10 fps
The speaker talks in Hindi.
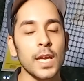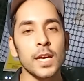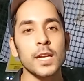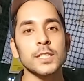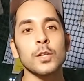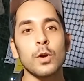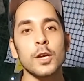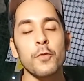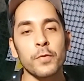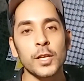यही कहना चाहूँगा
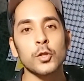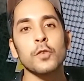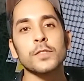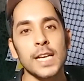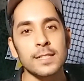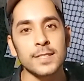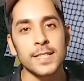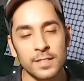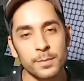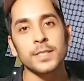कि फिफ्टीन ऑफ जान
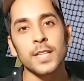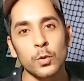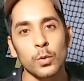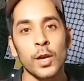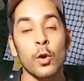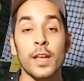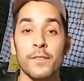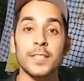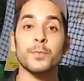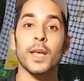से ए स्टार्ट हो रहा है ऑन
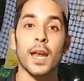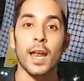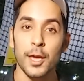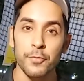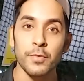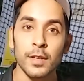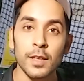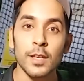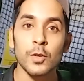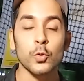एम एक्स प्लेयर लाइफ
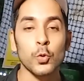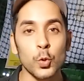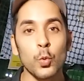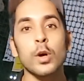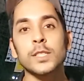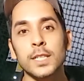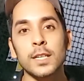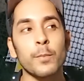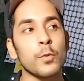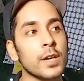सो डू वॉच इट
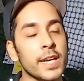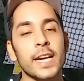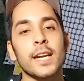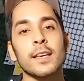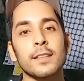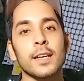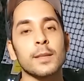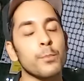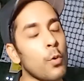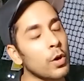आपको क्रिकेट के
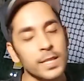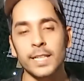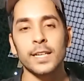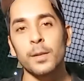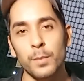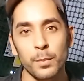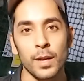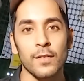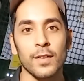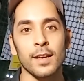साथ बहुत एंटरटेनमेंट
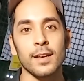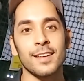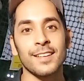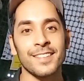मिलने वाला है